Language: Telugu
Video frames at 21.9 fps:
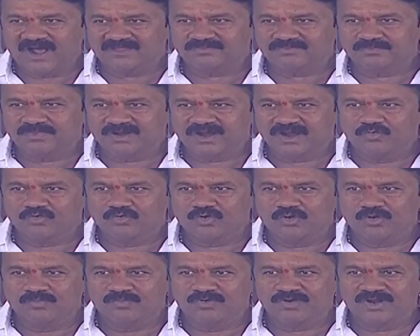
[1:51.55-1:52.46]
ఆత్మ
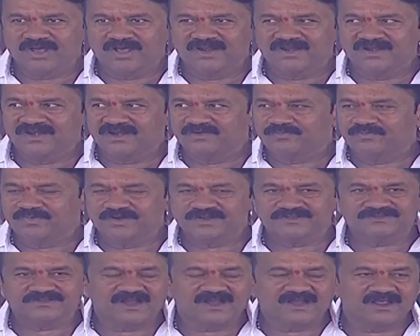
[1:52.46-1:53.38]
గౌరవం ఉండాలనేటువంటి
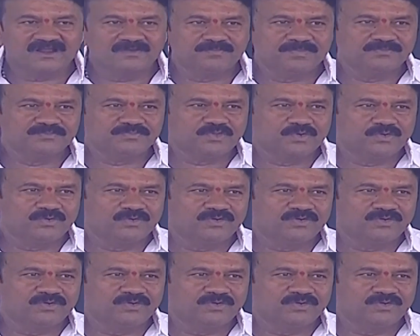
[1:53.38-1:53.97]
సంకల్పంతో